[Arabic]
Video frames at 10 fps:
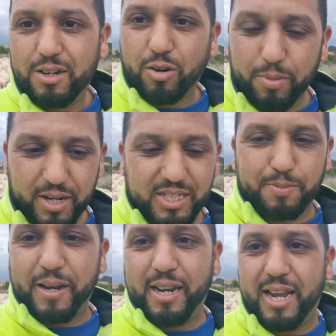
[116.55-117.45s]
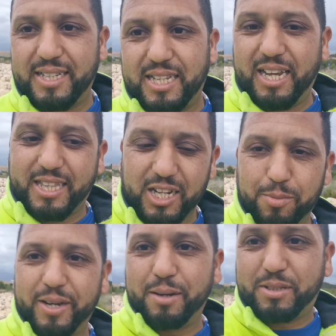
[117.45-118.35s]
وبالنسبه للناس اللي حتى
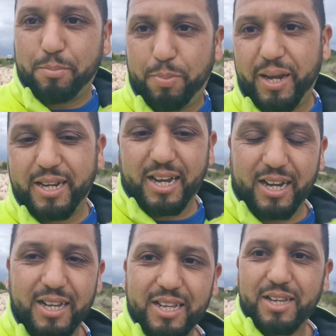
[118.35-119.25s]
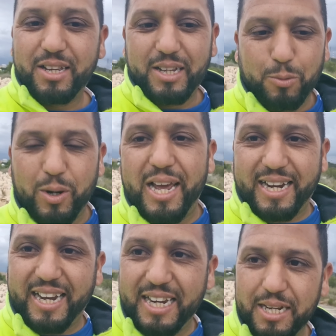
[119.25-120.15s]
هما متبعينا
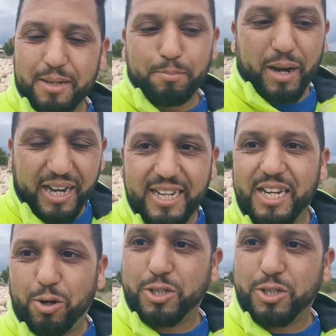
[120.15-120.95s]
ولكن باغيين غير